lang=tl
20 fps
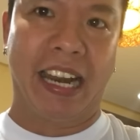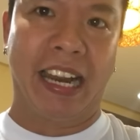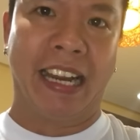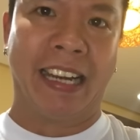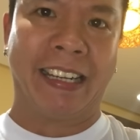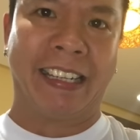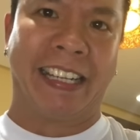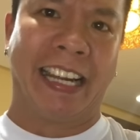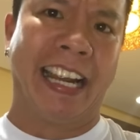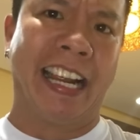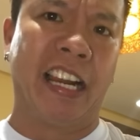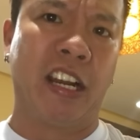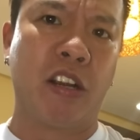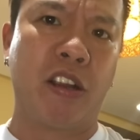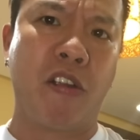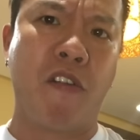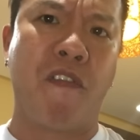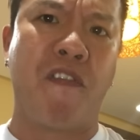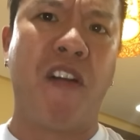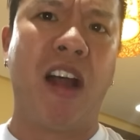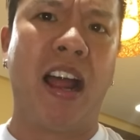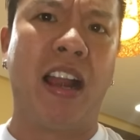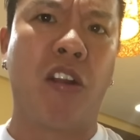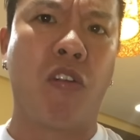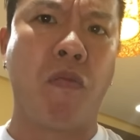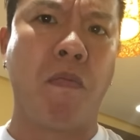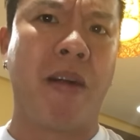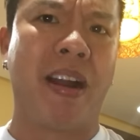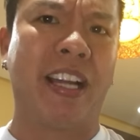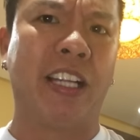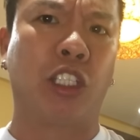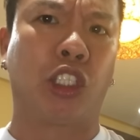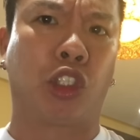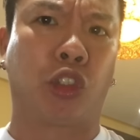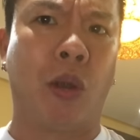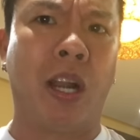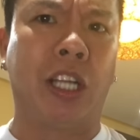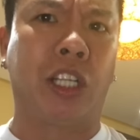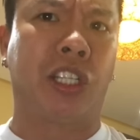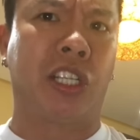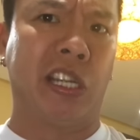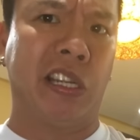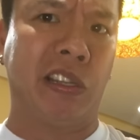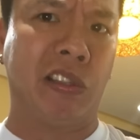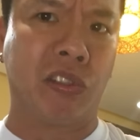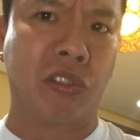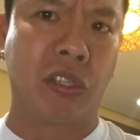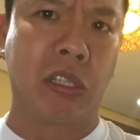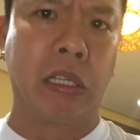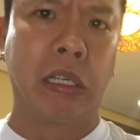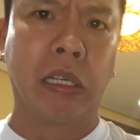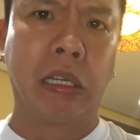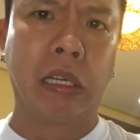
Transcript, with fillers: and then you follow my instructions.